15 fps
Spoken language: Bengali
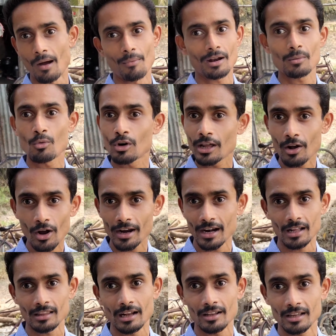আমার মনে হয় না
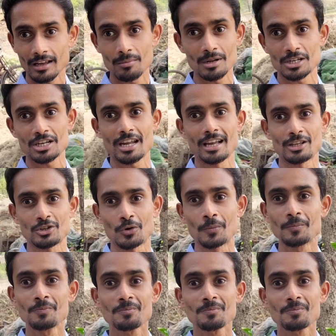তার থেকে বেশি খেয়েছো